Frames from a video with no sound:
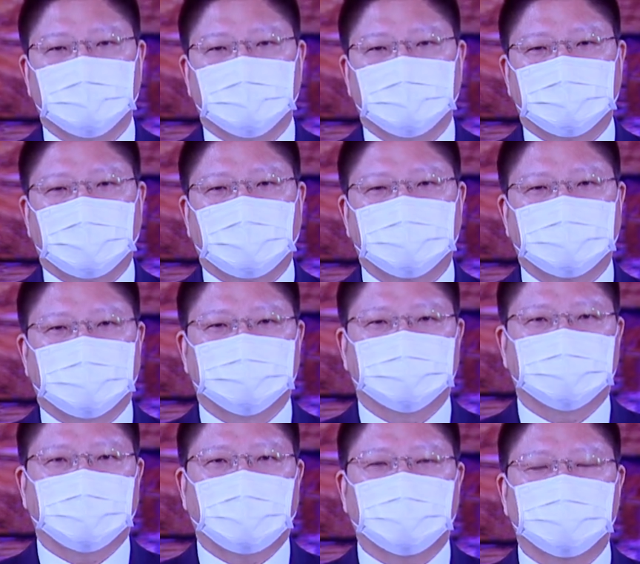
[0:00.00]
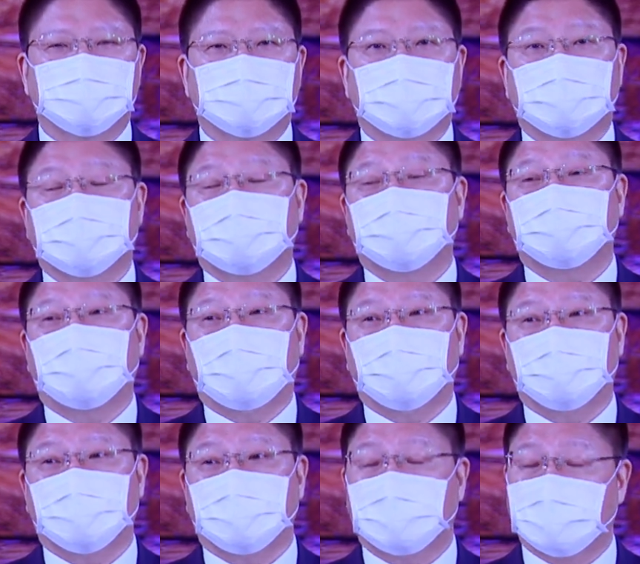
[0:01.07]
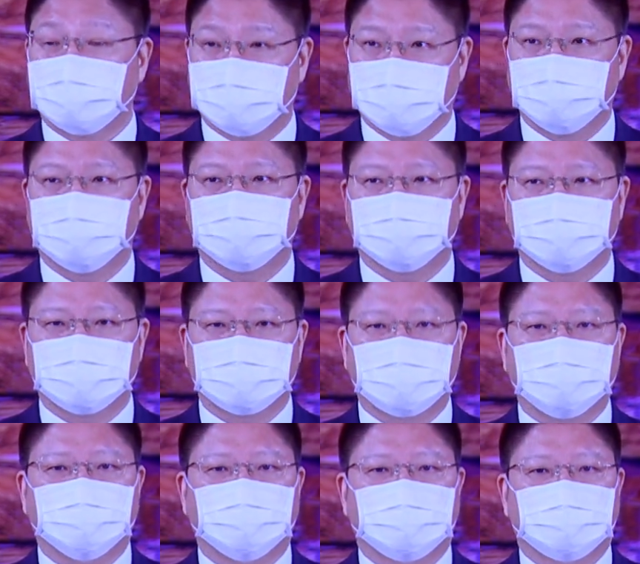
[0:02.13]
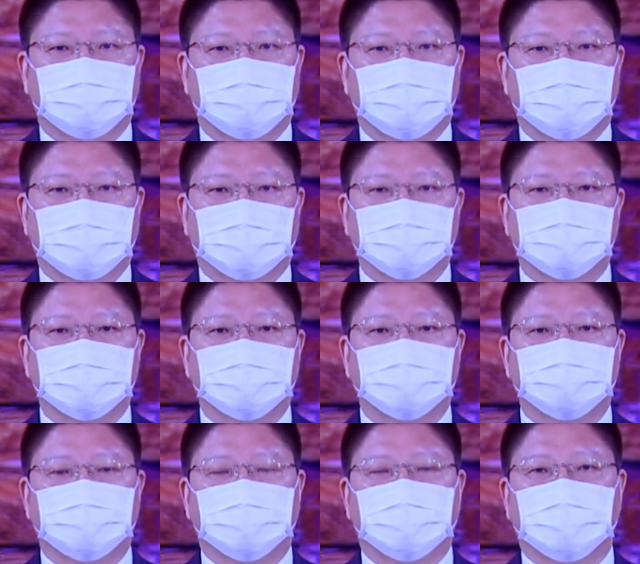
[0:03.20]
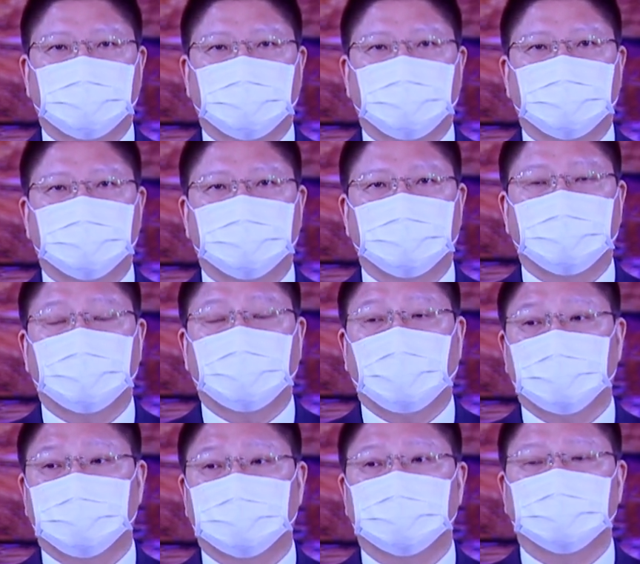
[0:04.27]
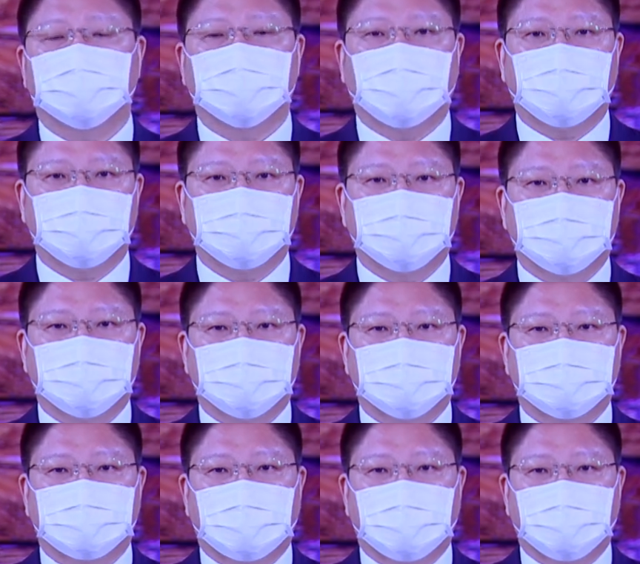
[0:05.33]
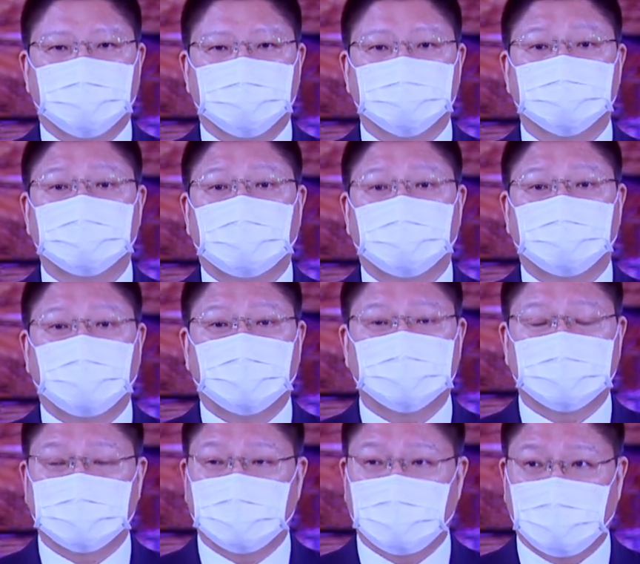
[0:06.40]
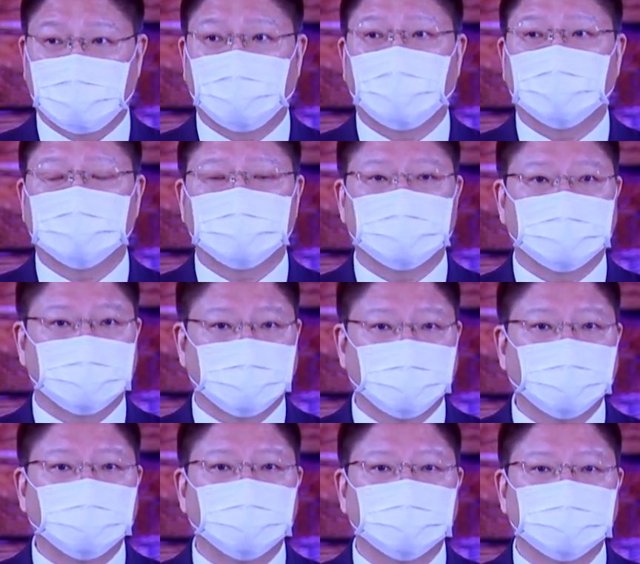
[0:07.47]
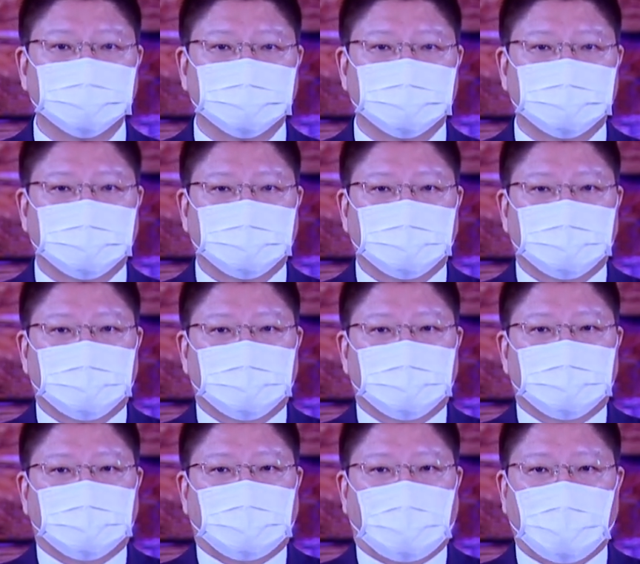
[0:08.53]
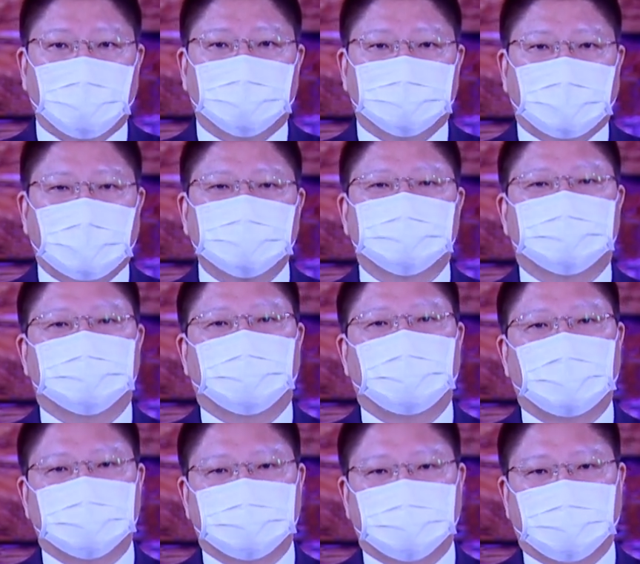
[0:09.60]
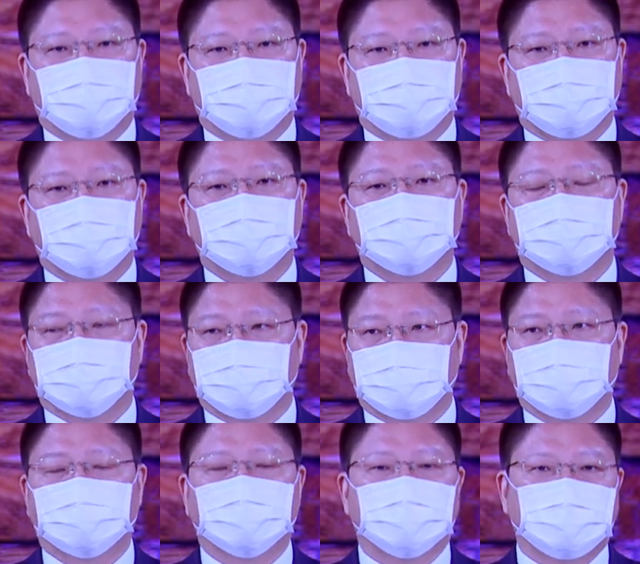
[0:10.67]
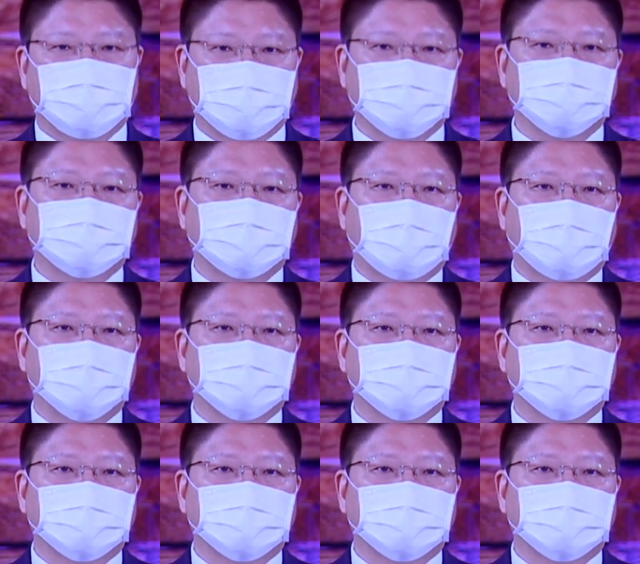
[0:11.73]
大家想说要去参加法会，应该是很殊胜。可是后学的爷爷那一台车啊，在路上发生了连环车祸，还好大事化小，爷爷只受了轻伤。